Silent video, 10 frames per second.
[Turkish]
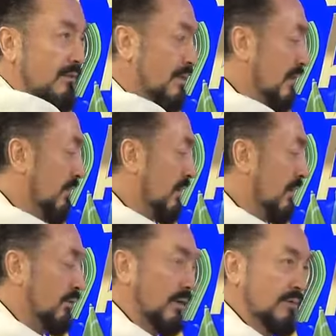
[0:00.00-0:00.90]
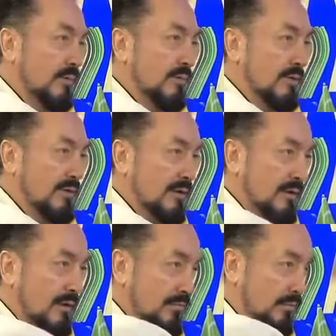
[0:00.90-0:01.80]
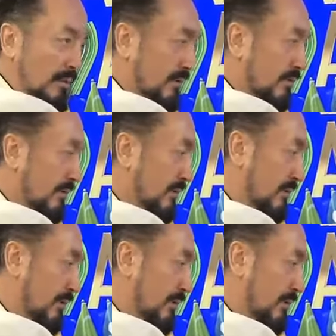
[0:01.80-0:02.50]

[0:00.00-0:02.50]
sayfaya rahat ulaşmamız için de e,